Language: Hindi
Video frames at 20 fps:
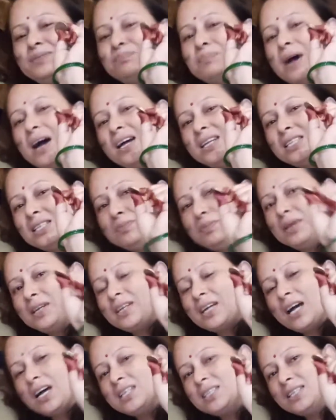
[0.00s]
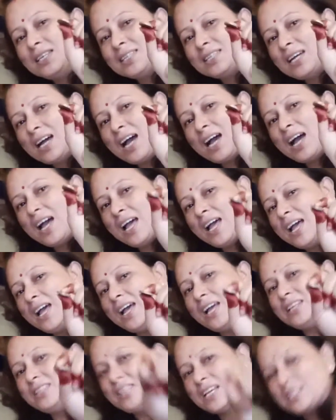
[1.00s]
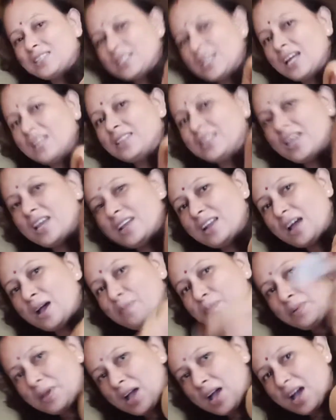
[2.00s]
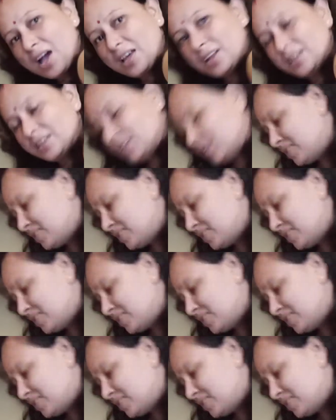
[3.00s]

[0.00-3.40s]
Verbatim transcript: पाँच रुपए का सिक्का है जैसा तेरा प्यार